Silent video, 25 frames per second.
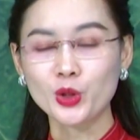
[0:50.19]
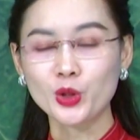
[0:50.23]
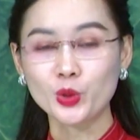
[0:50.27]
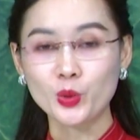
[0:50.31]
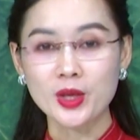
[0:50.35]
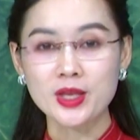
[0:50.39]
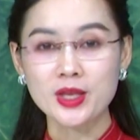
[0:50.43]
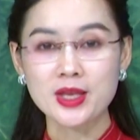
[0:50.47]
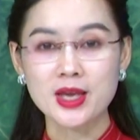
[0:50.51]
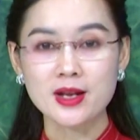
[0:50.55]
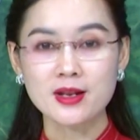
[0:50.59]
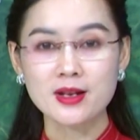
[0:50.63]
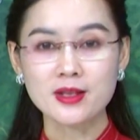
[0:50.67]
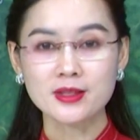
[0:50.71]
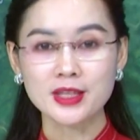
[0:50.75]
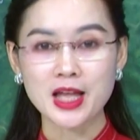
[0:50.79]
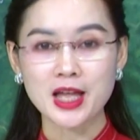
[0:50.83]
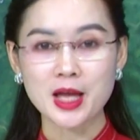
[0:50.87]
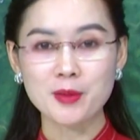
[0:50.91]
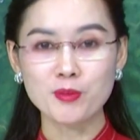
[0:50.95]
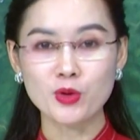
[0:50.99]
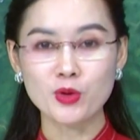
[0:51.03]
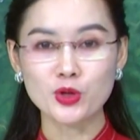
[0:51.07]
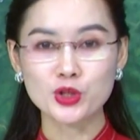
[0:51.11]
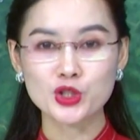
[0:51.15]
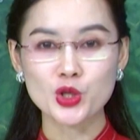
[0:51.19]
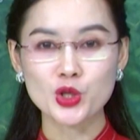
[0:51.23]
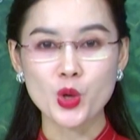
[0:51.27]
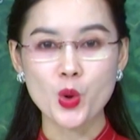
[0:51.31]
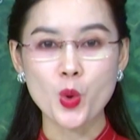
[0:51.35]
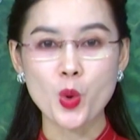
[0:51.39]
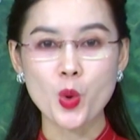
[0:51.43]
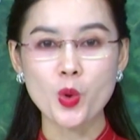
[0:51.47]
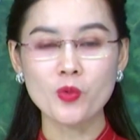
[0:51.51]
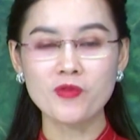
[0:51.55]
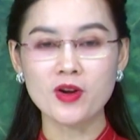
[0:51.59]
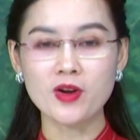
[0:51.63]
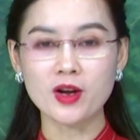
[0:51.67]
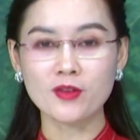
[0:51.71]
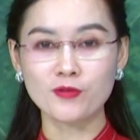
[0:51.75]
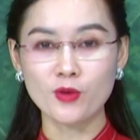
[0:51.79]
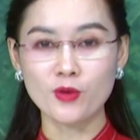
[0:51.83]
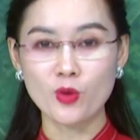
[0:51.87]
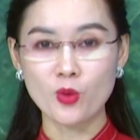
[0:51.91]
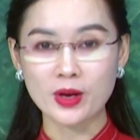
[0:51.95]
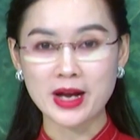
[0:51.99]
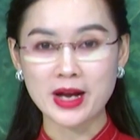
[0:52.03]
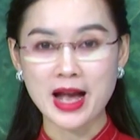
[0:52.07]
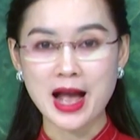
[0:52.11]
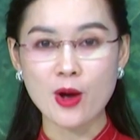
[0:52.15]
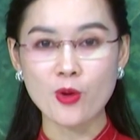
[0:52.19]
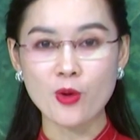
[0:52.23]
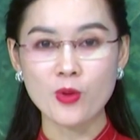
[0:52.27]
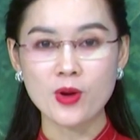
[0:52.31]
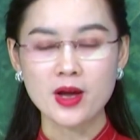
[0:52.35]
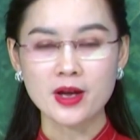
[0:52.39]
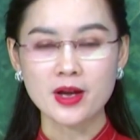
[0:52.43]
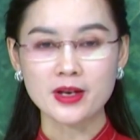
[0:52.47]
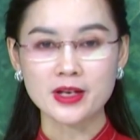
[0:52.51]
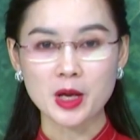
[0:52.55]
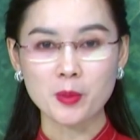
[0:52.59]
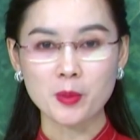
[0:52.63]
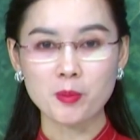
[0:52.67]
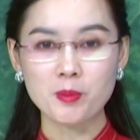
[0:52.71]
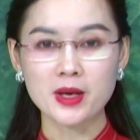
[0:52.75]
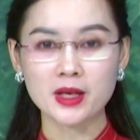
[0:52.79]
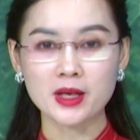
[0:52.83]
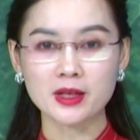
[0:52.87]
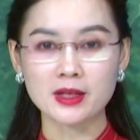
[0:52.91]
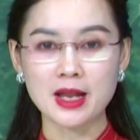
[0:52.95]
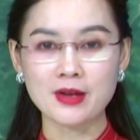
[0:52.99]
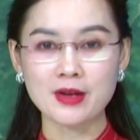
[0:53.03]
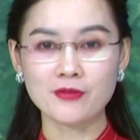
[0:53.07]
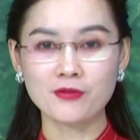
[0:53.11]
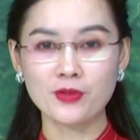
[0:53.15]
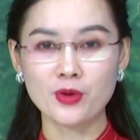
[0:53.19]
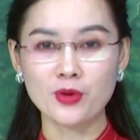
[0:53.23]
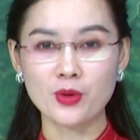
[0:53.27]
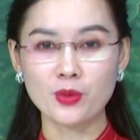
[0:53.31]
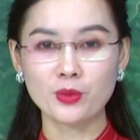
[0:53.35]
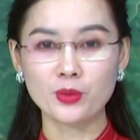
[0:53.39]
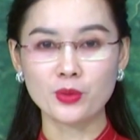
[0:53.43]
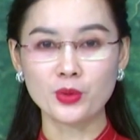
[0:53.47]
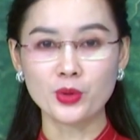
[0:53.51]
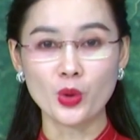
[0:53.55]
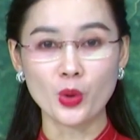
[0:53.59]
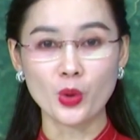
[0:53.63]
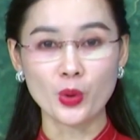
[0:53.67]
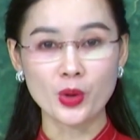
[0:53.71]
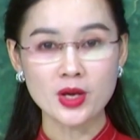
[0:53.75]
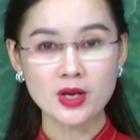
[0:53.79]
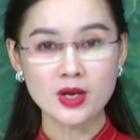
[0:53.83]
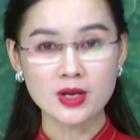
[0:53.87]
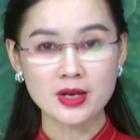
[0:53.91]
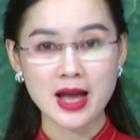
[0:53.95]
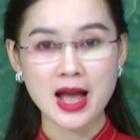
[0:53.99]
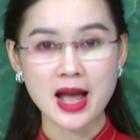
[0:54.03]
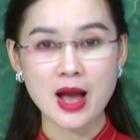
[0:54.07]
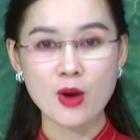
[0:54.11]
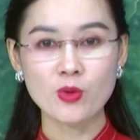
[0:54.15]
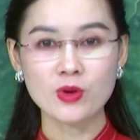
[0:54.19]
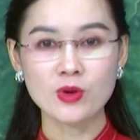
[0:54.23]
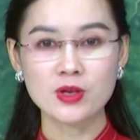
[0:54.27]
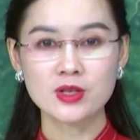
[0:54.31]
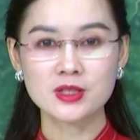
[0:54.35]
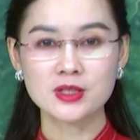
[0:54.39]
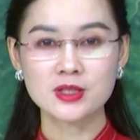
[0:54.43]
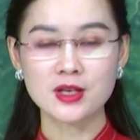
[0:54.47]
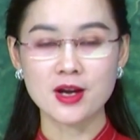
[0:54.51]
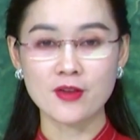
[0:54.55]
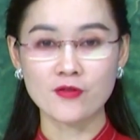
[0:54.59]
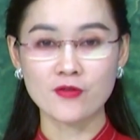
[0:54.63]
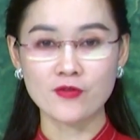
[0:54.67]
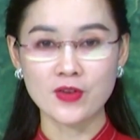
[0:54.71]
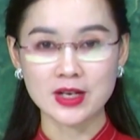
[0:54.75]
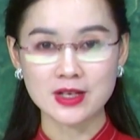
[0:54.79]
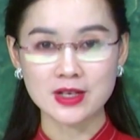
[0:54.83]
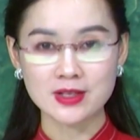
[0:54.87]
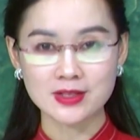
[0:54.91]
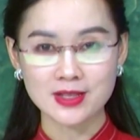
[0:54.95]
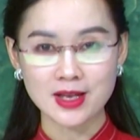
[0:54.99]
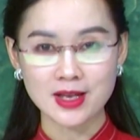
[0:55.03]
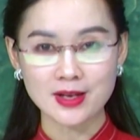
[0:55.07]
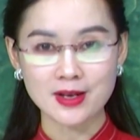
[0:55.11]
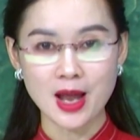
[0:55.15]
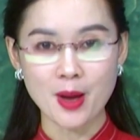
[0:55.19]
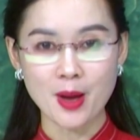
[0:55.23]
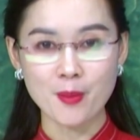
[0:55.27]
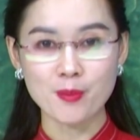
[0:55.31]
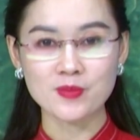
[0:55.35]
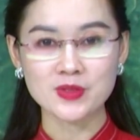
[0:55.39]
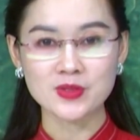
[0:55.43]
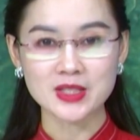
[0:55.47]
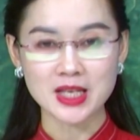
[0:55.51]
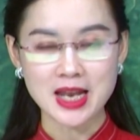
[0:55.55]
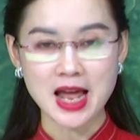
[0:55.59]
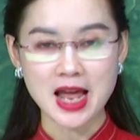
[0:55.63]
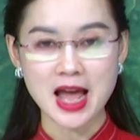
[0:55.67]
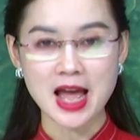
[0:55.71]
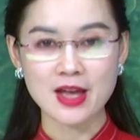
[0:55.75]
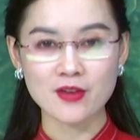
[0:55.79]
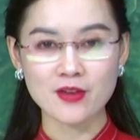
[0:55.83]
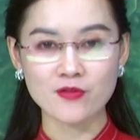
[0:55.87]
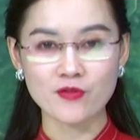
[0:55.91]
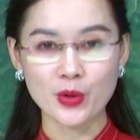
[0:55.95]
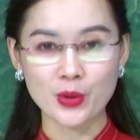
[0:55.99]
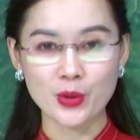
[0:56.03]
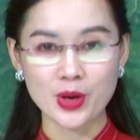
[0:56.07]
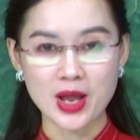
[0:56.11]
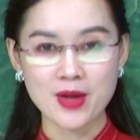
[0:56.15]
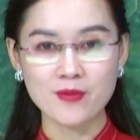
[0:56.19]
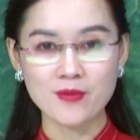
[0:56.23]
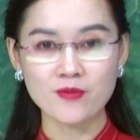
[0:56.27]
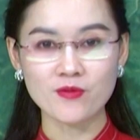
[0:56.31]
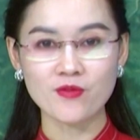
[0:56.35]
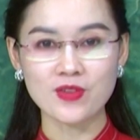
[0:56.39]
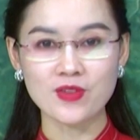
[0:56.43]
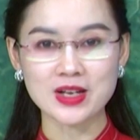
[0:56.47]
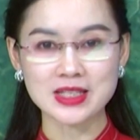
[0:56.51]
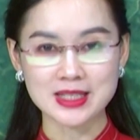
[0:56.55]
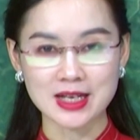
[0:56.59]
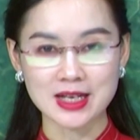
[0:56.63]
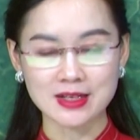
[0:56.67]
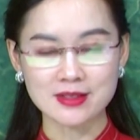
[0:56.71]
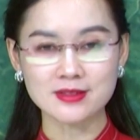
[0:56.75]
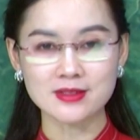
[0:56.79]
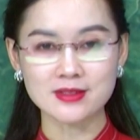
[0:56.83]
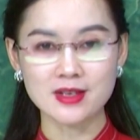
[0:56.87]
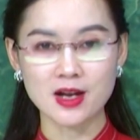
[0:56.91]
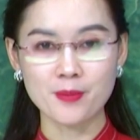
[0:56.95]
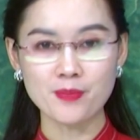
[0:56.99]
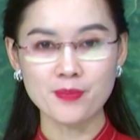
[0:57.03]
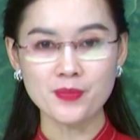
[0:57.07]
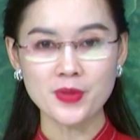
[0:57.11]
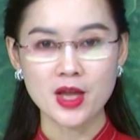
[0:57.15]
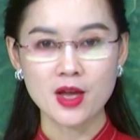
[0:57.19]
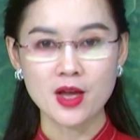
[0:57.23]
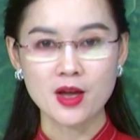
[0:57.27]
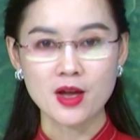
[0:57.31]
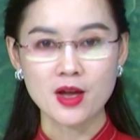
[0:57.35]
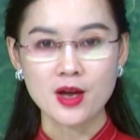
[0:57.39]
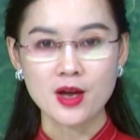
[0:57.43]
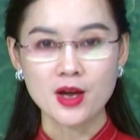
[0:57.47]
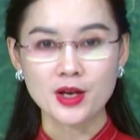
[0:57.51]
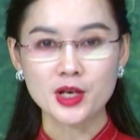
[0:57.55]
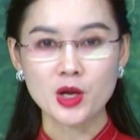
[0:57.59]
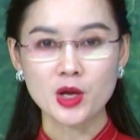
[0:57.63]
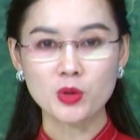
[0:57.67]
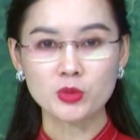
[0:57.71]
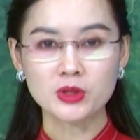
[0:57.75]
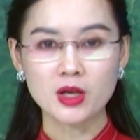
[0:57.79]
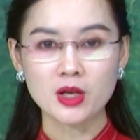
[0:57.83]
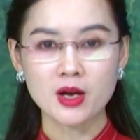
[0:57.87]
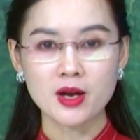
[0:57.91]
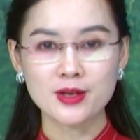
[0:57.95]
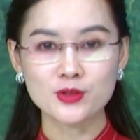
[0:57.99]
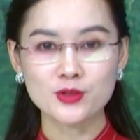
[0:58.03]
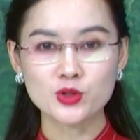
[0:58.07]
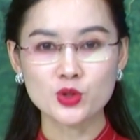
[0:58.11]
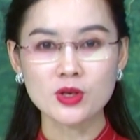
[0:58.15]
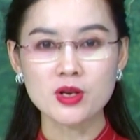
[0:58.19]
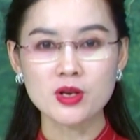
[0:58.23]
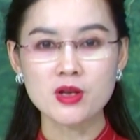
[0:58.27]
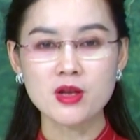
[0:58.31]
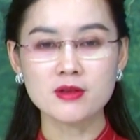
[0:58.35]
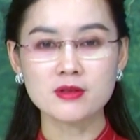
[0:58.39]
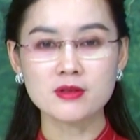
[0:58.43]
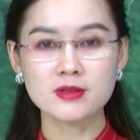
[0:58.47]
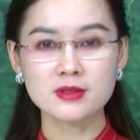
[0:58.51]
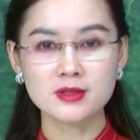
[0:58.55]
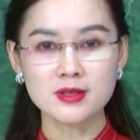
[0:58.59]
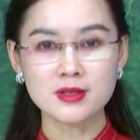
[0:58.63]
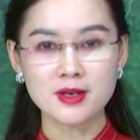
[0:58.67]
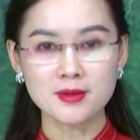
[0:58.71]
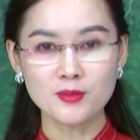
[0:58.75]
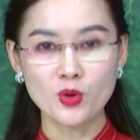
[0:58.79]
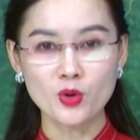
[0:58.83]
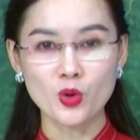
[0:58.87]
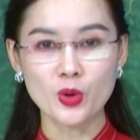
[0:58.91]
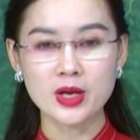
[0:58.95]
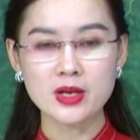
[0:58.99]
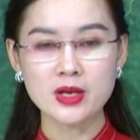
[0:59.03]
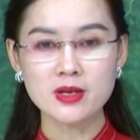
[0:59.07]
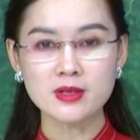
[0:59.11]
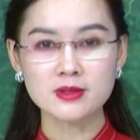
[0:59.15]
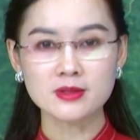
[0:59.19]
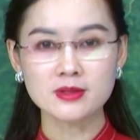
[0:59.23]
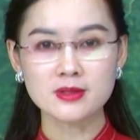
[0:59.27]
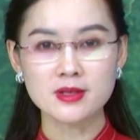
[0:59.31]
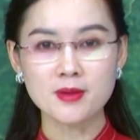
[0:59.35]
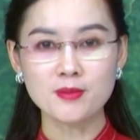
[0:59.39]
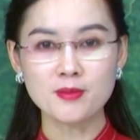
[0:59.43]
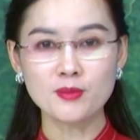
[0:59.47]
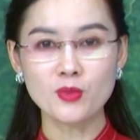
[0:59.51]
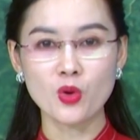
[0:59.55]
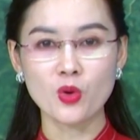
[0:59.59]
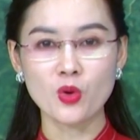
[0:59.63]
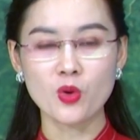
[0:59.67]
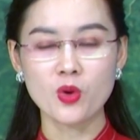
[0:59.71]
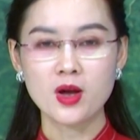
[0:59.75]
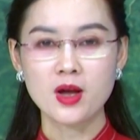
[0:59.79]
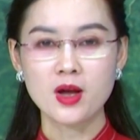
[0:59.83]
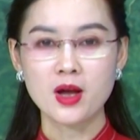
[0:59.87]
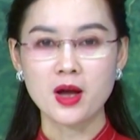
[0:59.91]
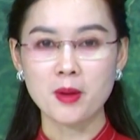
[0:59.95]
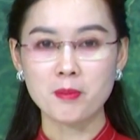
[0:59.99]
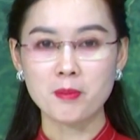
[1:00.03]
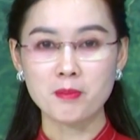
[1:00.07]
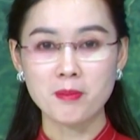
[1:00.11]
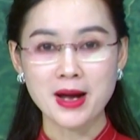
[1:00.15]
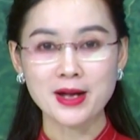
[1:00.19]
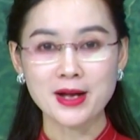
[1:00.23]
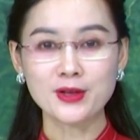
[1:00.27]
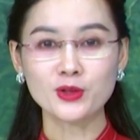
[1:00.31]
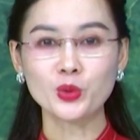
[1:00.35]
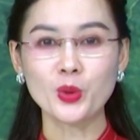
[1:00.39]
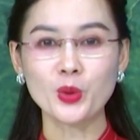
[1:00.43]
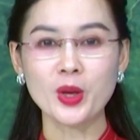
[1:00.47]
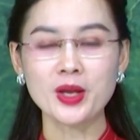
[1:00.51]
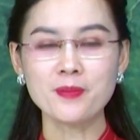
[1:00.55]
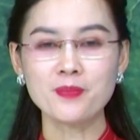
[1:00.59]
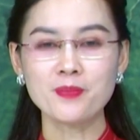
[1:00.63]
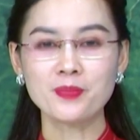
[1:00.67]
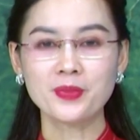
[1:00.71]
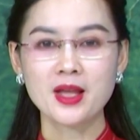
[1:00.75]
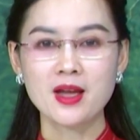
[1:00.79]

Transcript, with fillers: Tuy nhiên, tại một số khu vực vùng cao, đặc biệt là vùng núi cao, trời vẫn rét đậm, rét hại vào đêm và sáng sớm. Đồng thời xuất hiện sương muối, sương mù, băng tuyết.